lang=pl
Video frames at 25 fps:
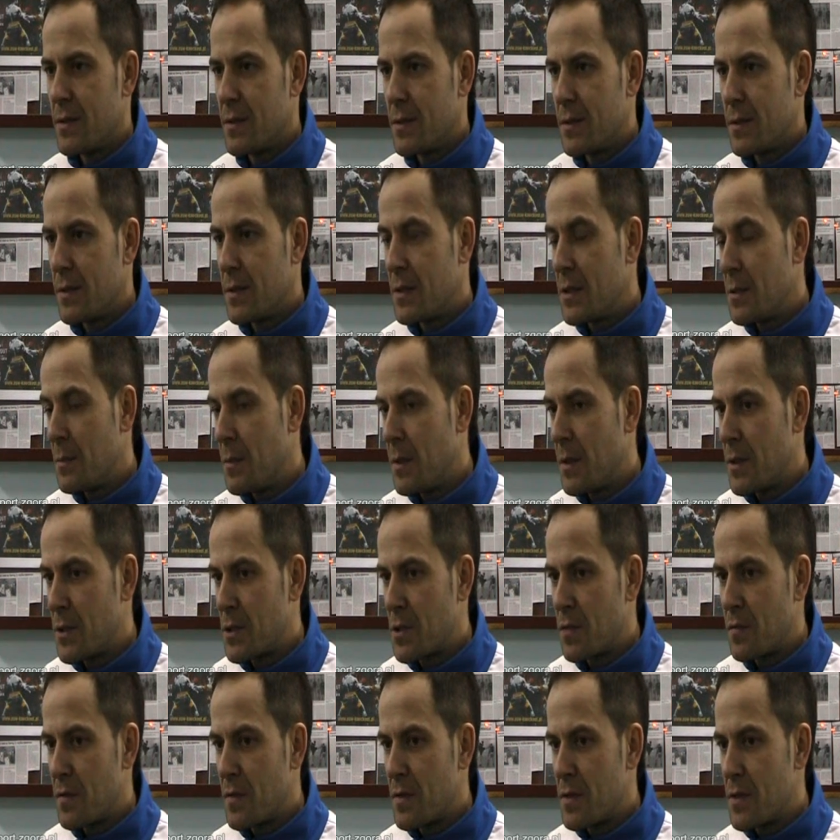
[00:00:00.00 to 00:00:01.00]
e, chyba
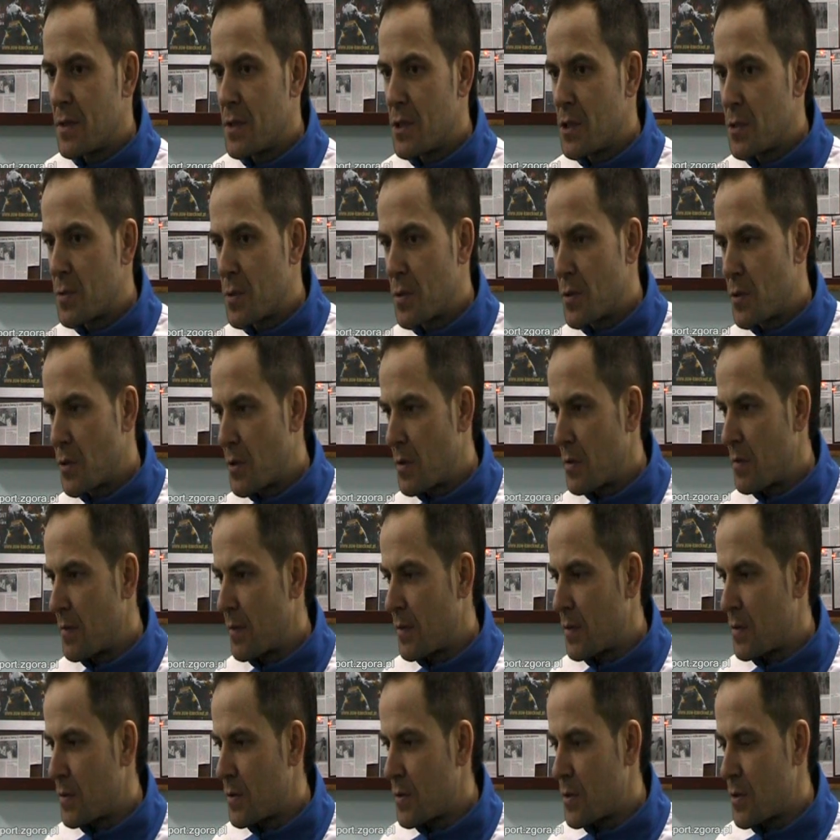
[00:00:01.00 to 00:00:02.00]
jeszcze więcej niż przed rokiem
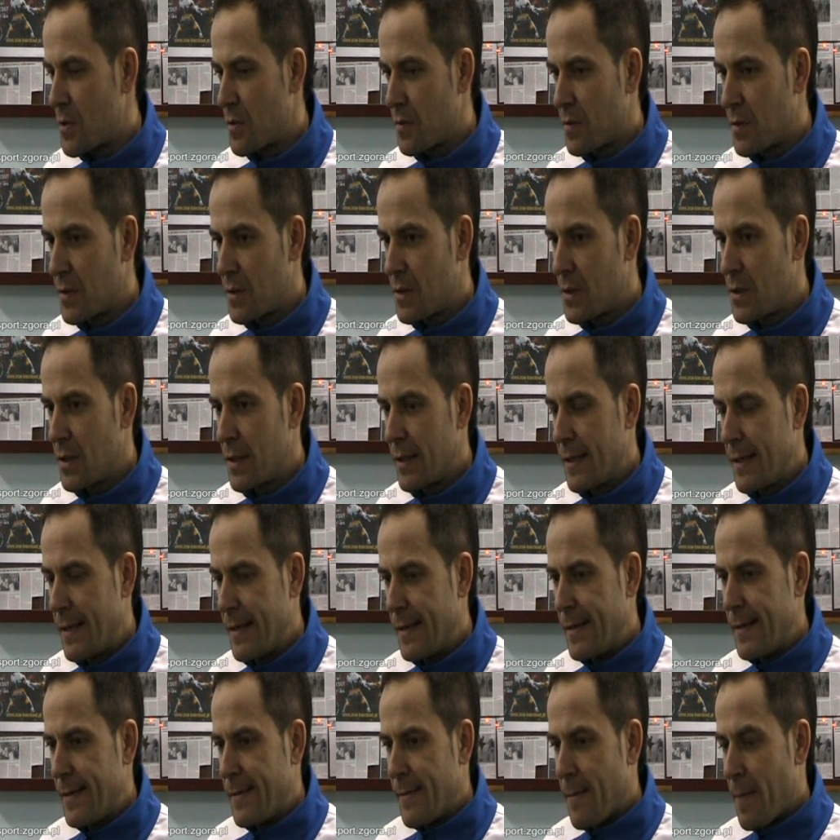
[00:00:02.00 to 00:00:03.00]
2009.
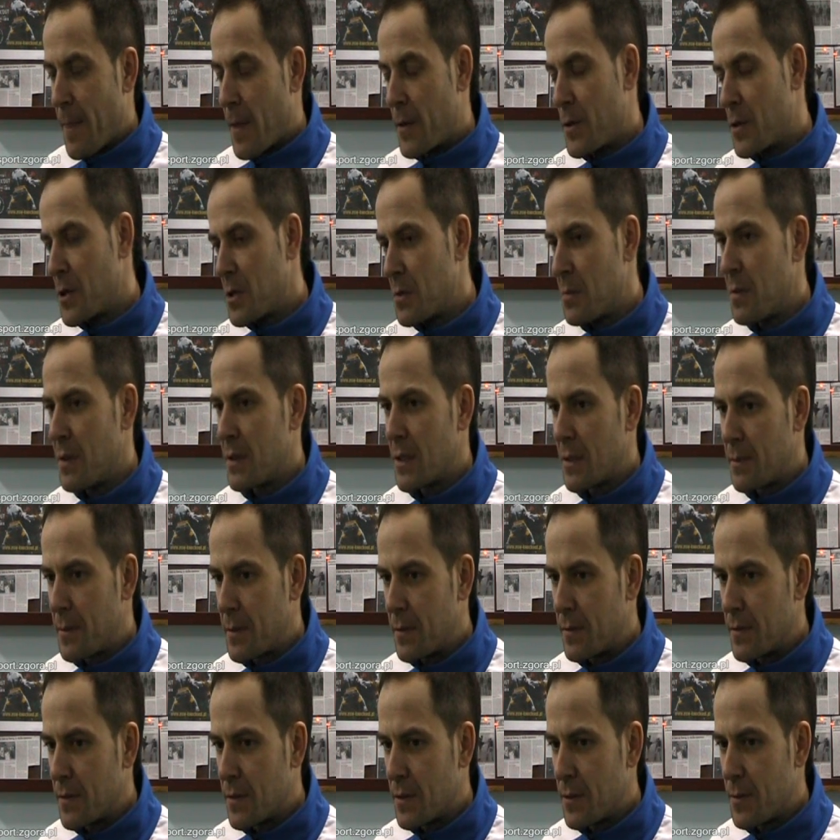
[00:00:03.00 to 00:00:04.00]
No nie chyba, na
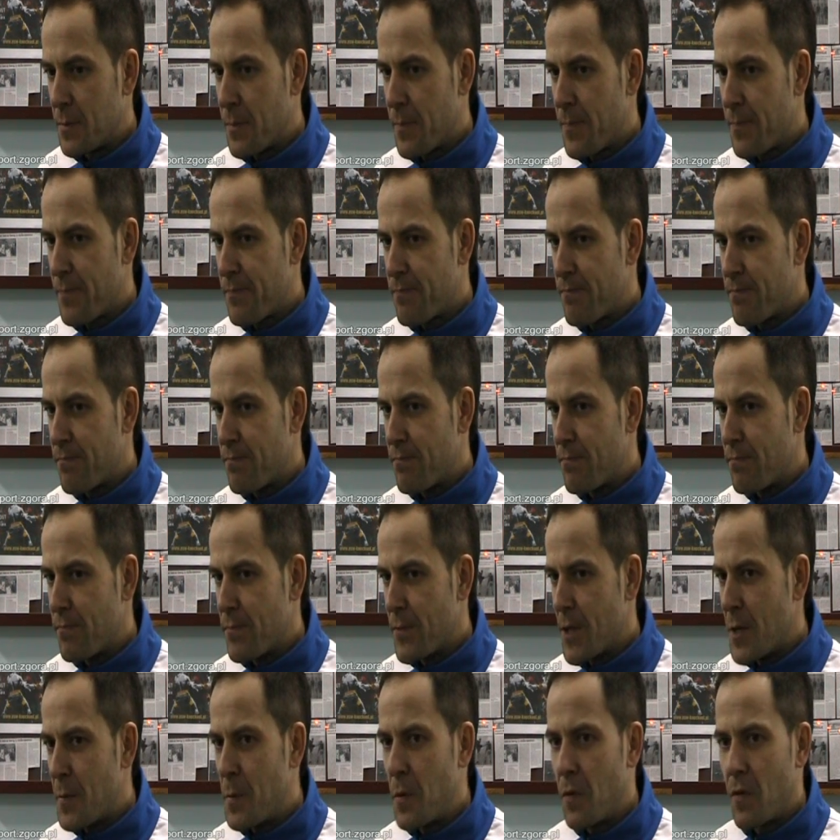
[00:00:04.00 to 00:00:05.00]
pewno.
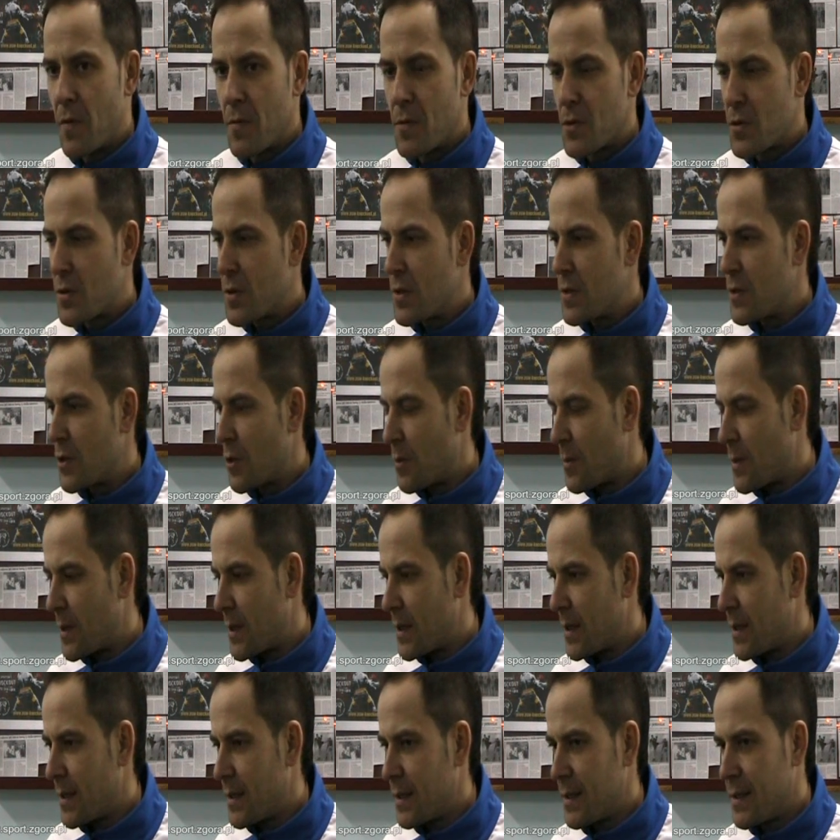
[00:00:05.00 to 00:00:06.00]
Nie powiem, że to jest
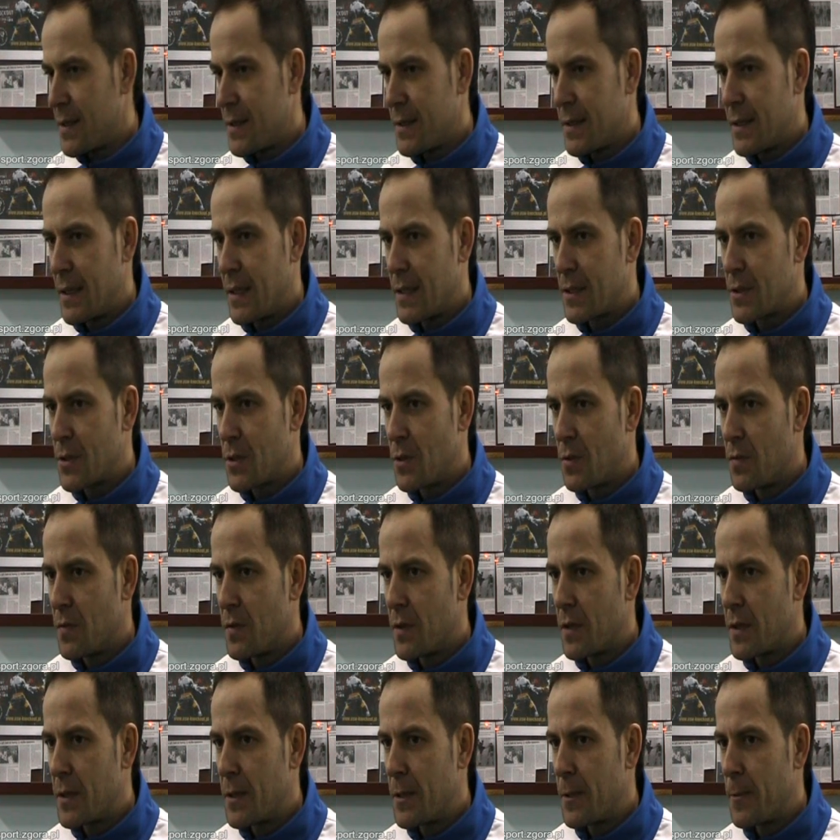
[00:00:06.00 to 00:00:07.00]
dobre,
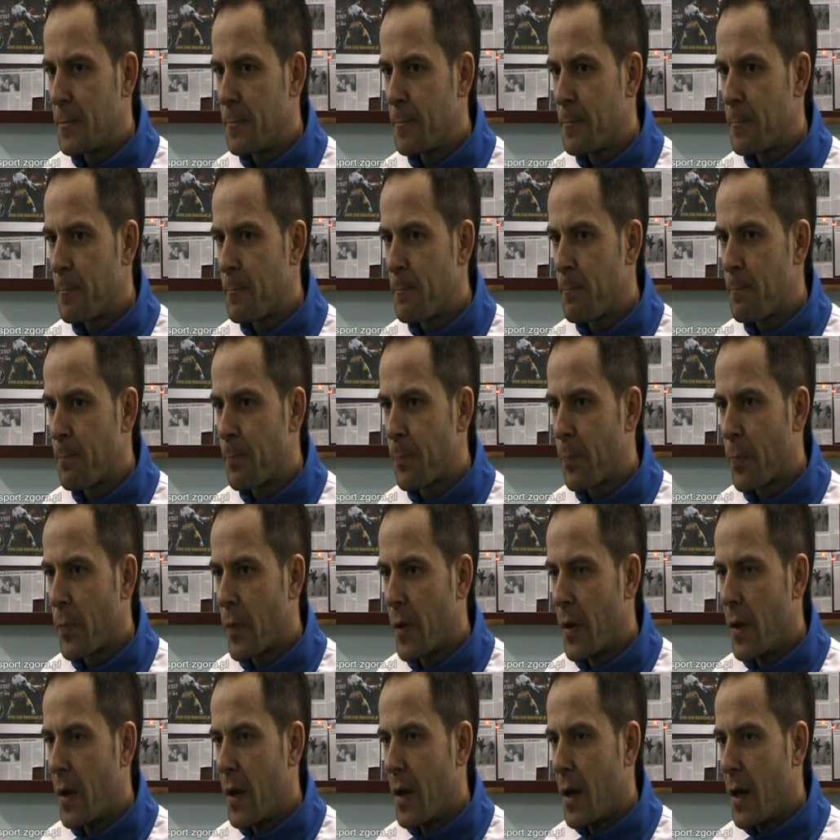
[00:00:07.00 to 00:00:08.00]
aczkolwiek... Mm,
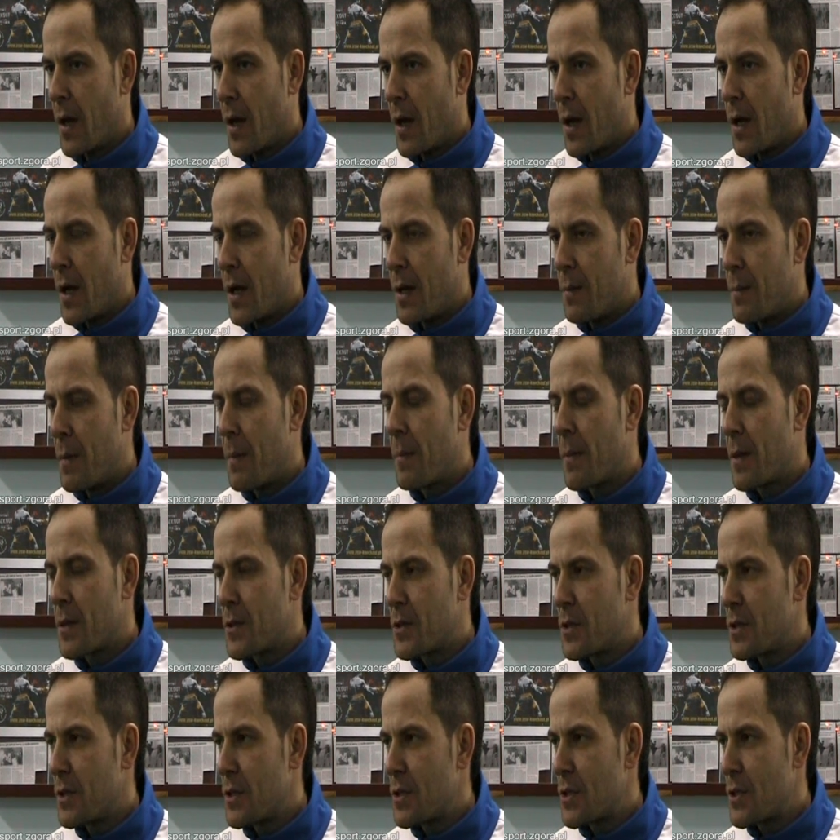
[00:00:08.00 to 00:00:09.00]
Mam
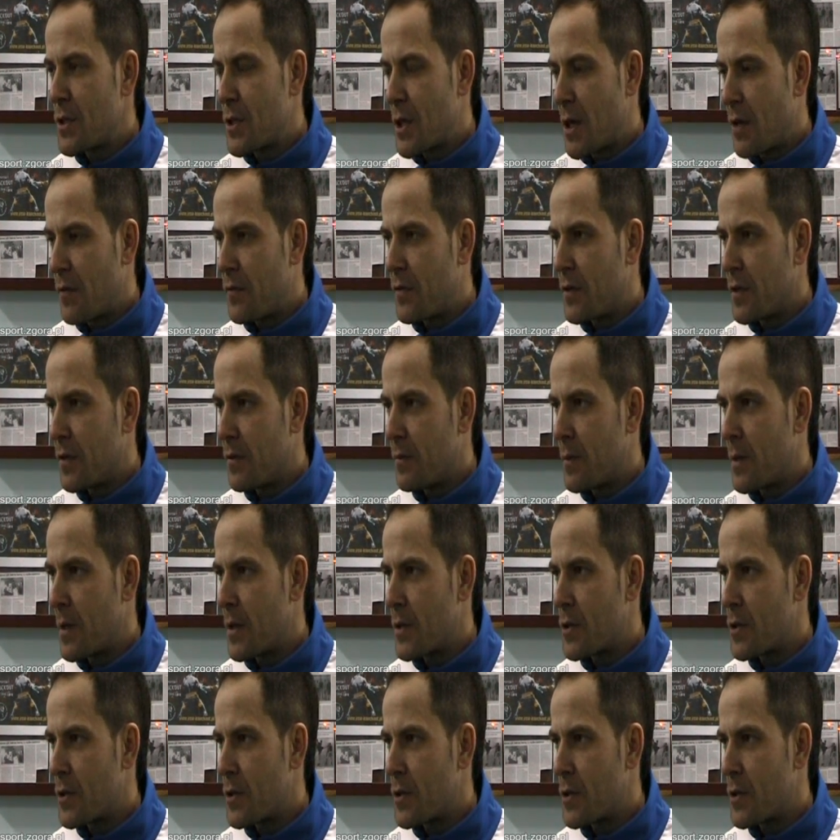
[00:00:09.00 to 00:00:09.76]
nadzieję, że trafię w miarę